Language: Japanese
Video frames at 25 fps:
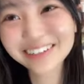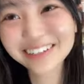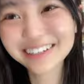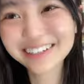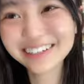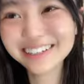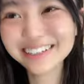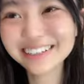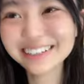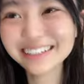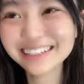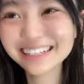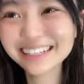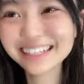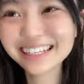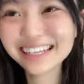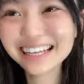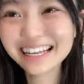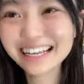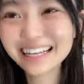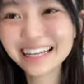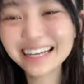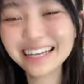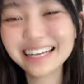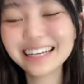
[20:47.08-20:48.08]

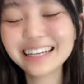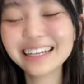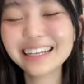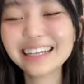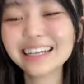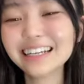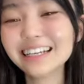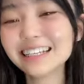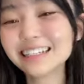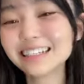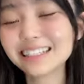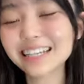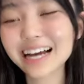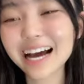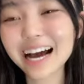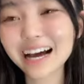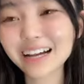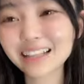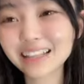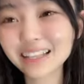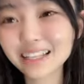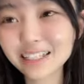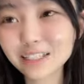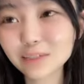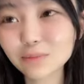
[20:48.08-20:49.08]
じゃあ
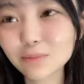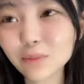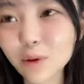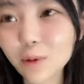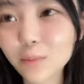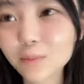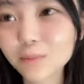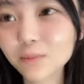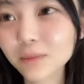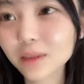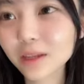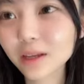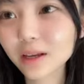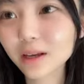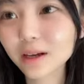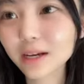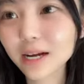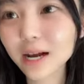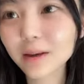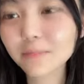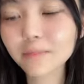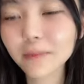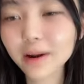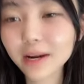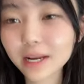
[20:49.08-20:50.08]
私も
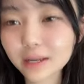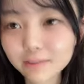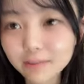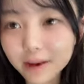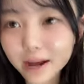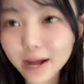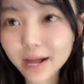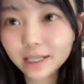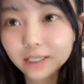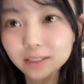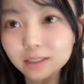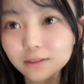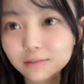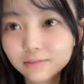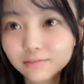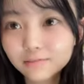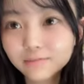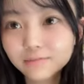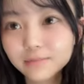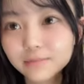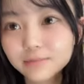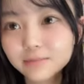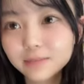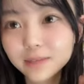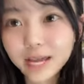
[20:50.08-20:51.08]
頑張ります
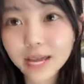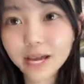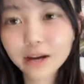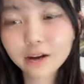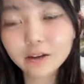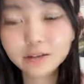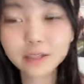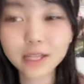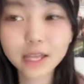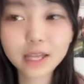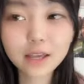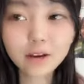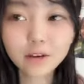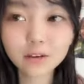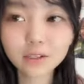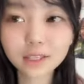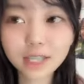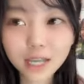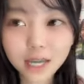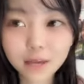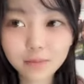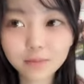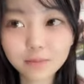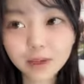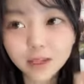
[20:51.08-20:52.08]
早く寝よう
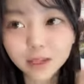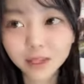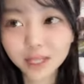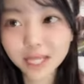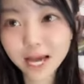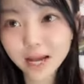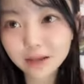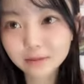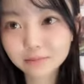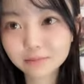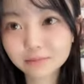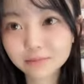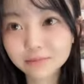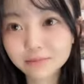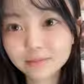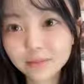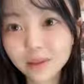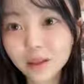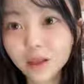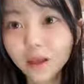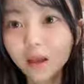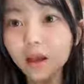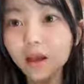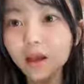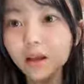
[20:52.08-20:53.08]
ねみんな
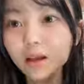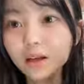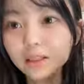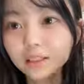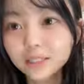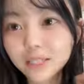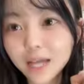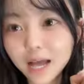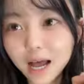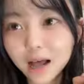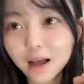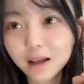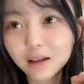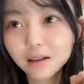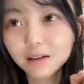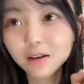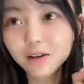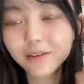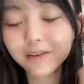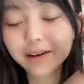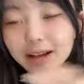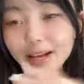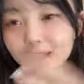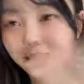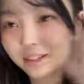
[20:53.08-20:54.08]
じゃあ
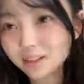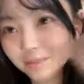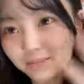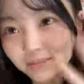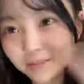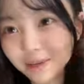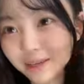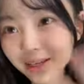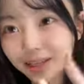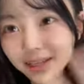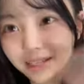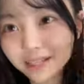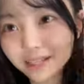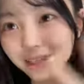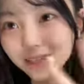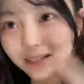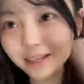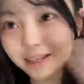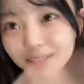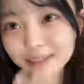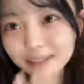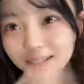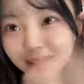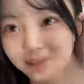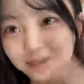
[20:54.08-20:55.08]
おやす
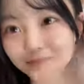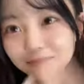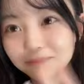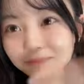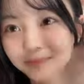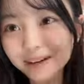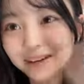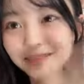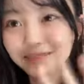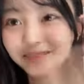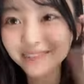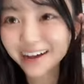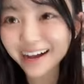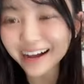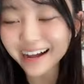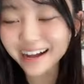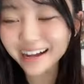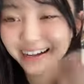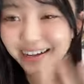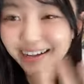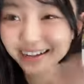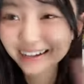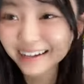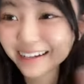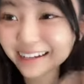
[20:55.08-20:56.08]
み
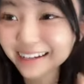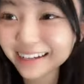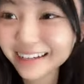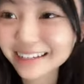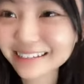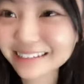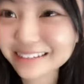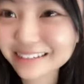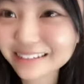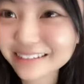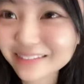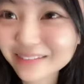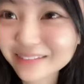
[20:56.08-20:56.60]
バイバーイ